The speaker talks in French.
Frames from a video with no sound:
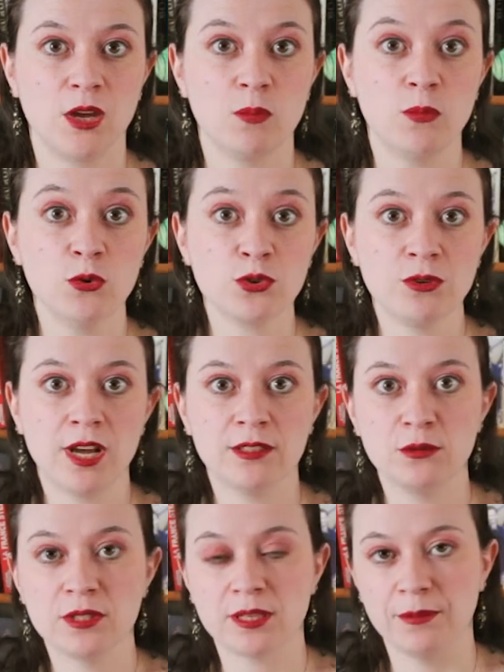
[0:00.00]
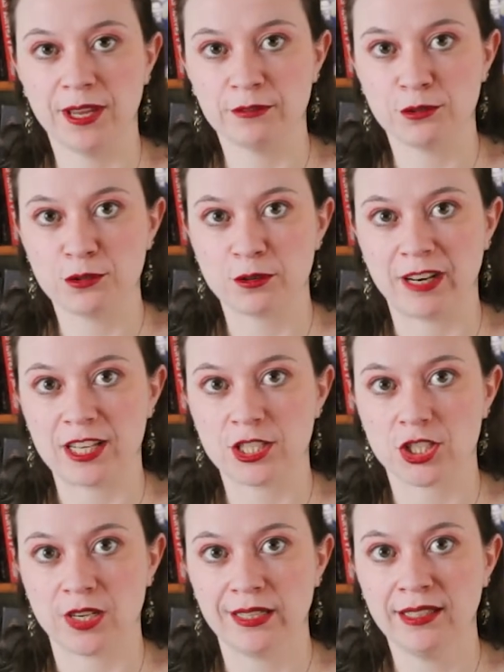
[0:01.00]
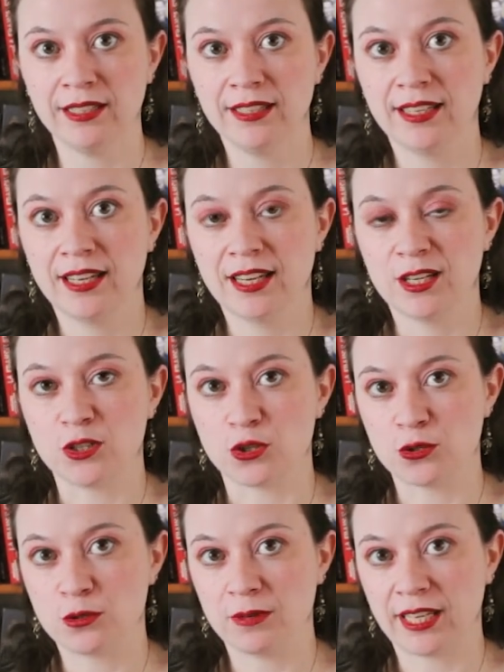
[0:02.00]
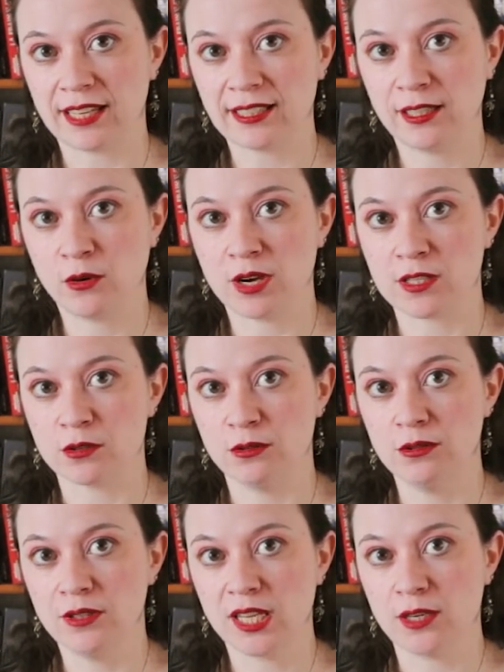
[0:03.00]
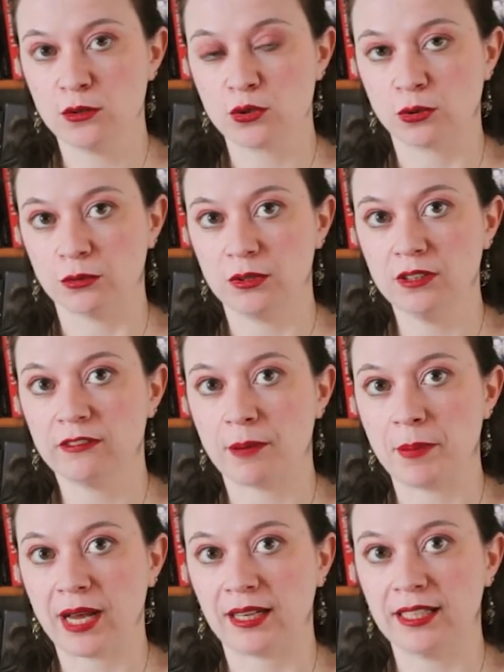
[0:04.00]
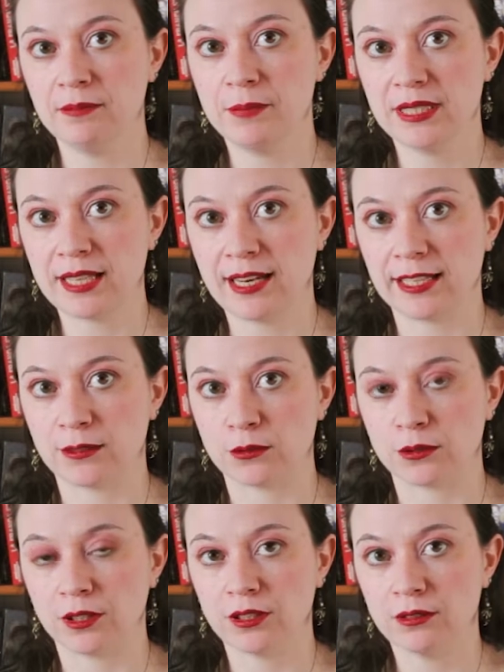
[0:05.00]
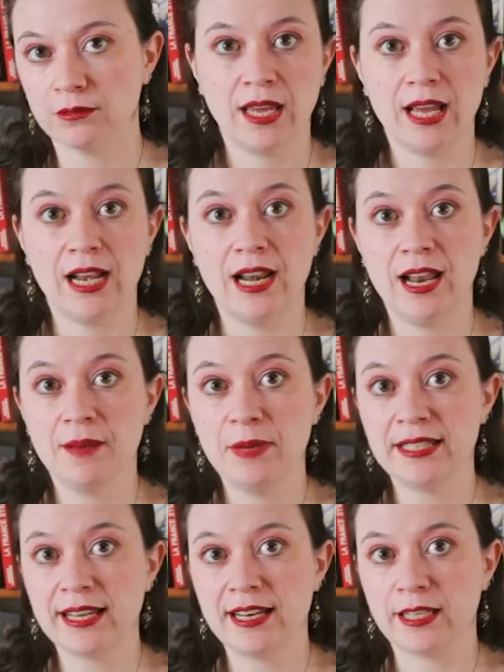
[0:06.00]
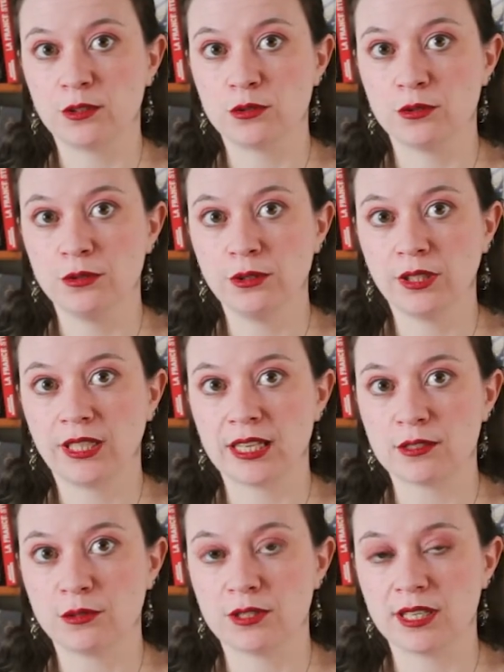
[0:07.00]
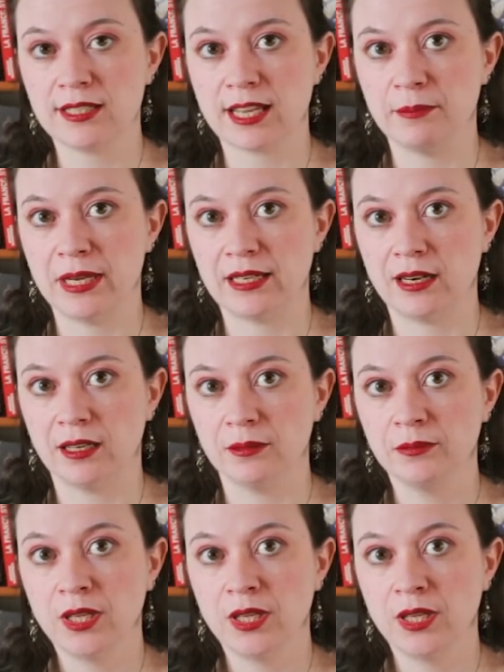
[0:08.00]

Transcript: Bonjour à tous et bienvenue sur la chaîne. Je suis Catherine Loiseau et aujourd'hui on va parler bêta lecture. La bêta lecture, qu'est-ce que c'est que cette bête-là